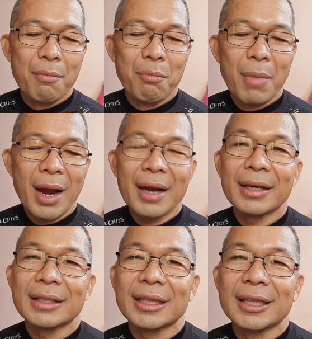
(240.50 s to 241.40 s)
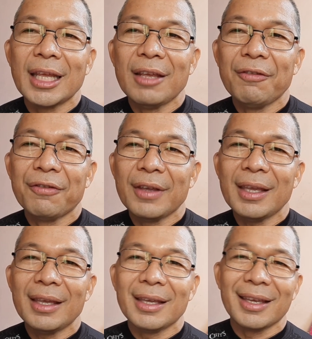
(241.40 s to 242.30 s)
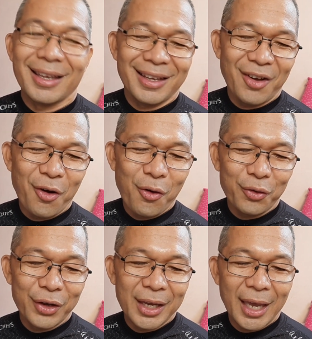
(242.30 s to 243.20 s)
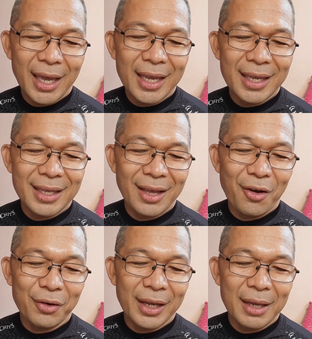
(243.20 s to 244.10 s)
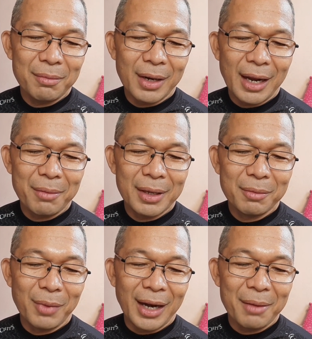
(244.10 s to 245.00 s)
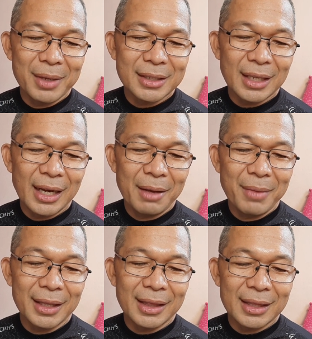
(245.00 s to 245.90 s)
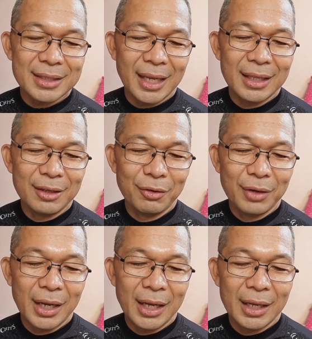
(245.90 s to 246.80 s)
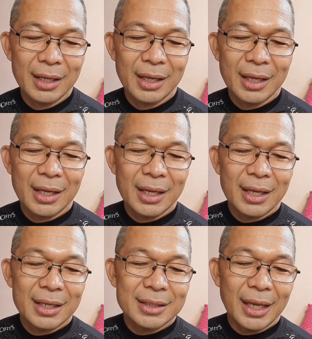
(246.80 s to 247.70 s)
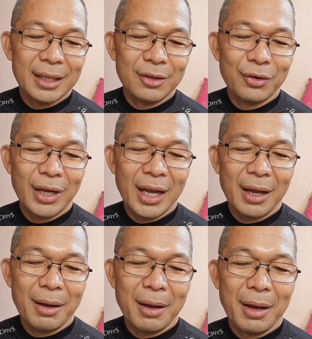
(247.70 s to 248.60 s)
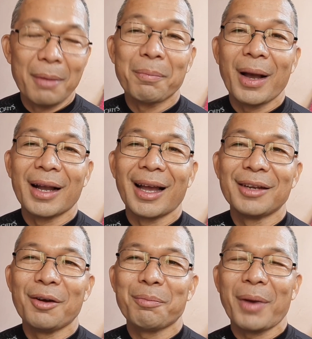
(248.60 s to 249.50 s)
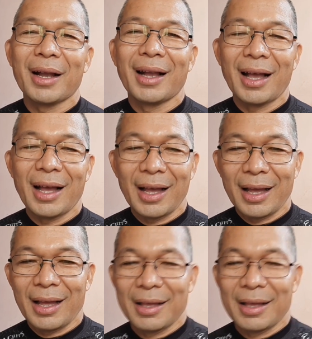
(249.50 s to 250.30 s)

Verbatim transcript: Mart TV. Okay, okay. Maraming maraming salamat sa inyong uh, sa inyong uh, pag ano, pag uh, ah,